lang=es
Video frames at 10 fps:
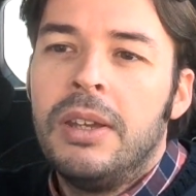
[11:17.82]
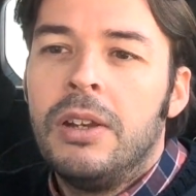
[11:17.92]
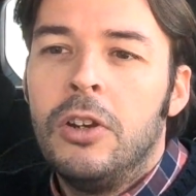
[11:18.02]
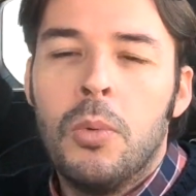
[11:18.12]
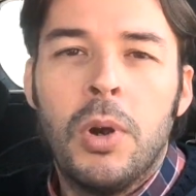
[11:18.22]

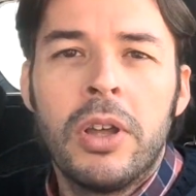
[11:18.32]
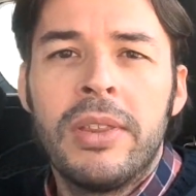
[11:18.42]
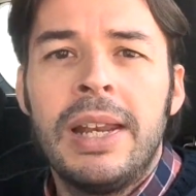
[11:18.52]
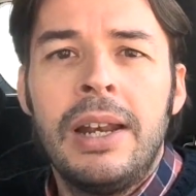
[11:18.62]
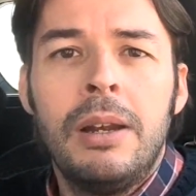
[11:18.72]
Lo bueno
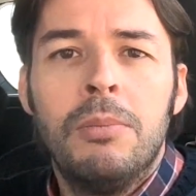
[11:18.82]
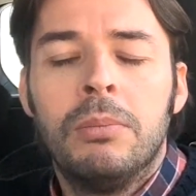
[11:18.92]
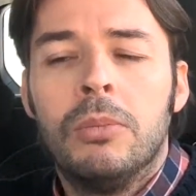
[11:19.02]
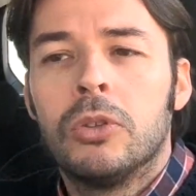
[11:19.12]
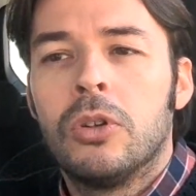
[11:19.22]
del
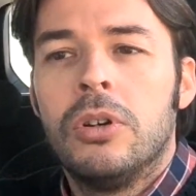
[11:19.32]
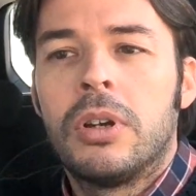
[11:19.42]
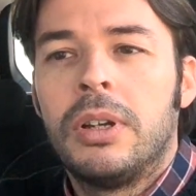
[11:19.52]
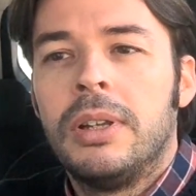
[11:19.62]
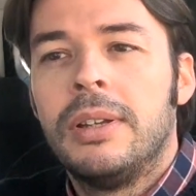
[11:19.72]

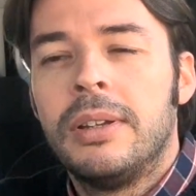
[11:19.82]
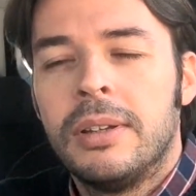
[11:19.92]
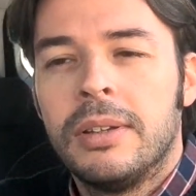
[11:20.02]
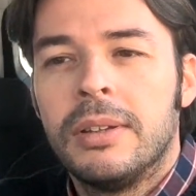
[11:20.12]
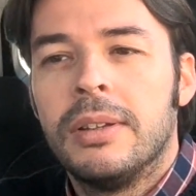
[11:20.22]
motor,
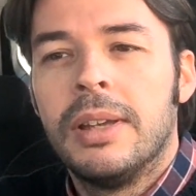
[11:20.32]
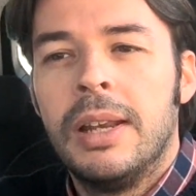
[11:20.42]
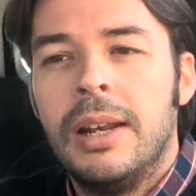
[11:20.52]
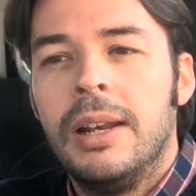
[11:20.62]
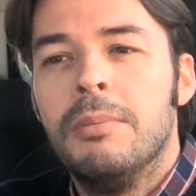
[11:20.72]

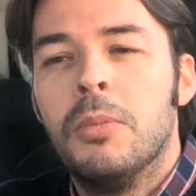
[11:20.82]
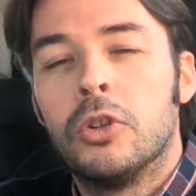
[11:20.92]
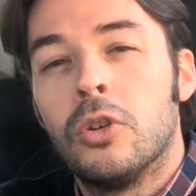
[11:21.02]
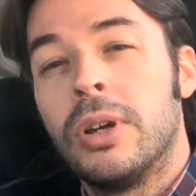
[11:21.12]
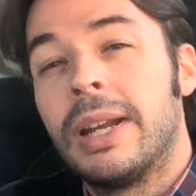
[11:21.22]
el
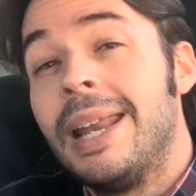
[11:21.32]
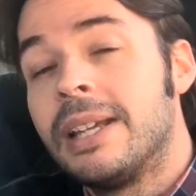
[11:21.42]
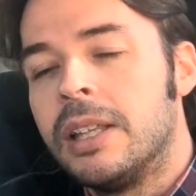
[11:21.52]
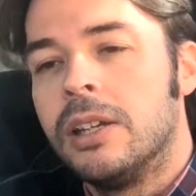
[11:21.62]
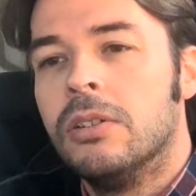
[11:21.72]
motor
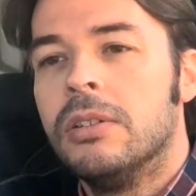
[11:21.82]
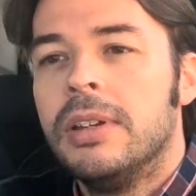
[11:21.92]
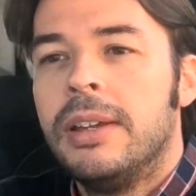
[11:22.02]
eléctrico,